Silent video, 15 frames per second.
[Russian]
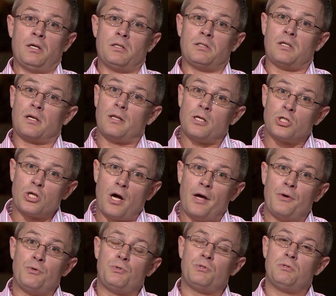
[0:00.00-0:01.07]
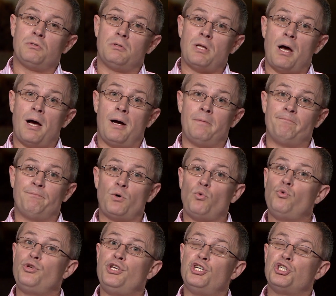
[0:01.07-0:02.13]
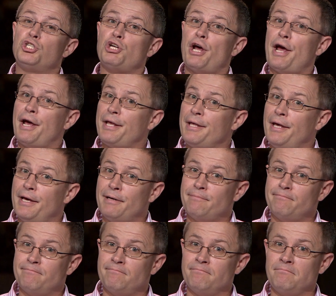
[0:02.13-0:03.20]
соглашаюсь на унижение